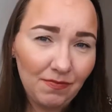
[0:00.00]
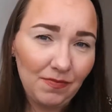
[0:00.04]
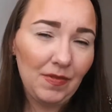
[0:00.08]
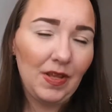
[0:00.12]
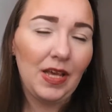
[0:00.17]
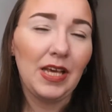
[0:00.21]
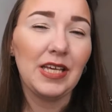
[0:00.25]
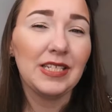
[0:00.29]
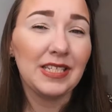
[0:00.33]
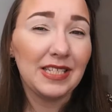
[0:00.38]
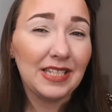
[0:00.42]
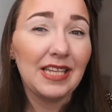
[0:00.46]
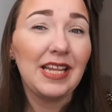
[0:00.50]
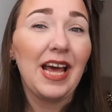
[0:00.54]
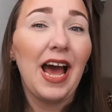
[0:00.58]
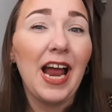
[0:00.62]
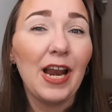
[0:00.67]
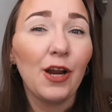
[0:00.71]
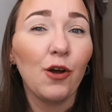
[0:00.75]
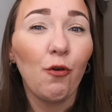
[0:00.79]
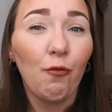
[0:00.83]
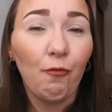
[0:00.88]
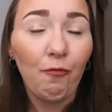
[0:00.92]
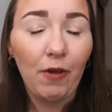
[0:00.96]
es
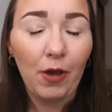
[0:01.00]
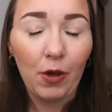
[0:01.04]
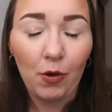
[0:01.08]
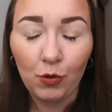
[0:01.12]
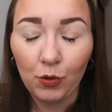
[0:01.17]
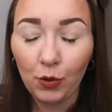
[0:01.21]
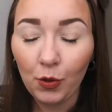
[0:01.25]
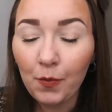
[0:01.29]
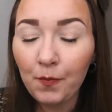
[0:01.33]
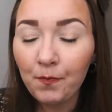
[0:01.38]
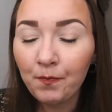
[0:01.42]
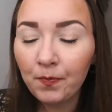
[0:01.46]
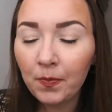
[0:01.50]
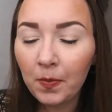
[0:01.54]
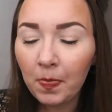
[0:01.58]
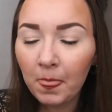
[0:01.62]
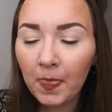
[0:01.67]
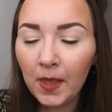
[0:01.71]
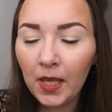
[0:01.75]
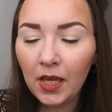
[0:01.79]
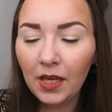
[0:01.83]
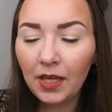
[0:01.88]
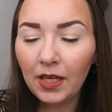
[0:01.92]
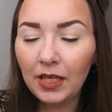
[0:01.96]
algo feo, ¿no?
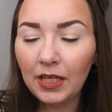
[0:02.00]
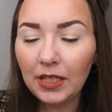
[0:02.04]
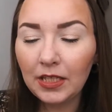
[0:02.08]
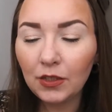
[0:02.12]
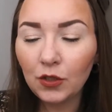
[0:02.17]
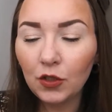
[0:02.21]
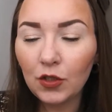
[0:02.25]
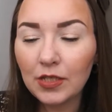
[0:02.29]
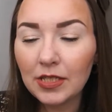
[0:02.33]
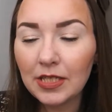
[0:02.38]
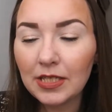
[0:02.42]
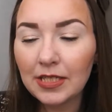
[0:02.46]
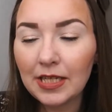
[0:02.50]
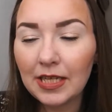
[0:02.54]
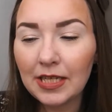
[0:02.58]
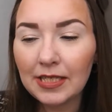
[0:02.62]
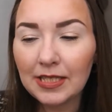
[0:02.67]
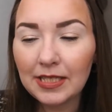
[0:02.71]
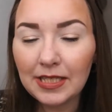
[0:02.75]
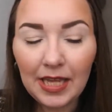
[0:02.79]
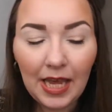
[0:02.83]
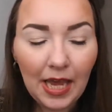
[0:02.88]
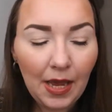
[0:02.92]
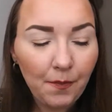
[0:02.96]
Y entonces
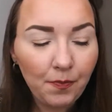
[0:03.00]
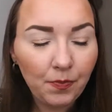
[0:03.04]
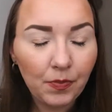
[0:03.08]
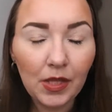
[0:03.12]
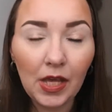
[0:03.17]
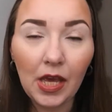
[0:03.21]
este eh,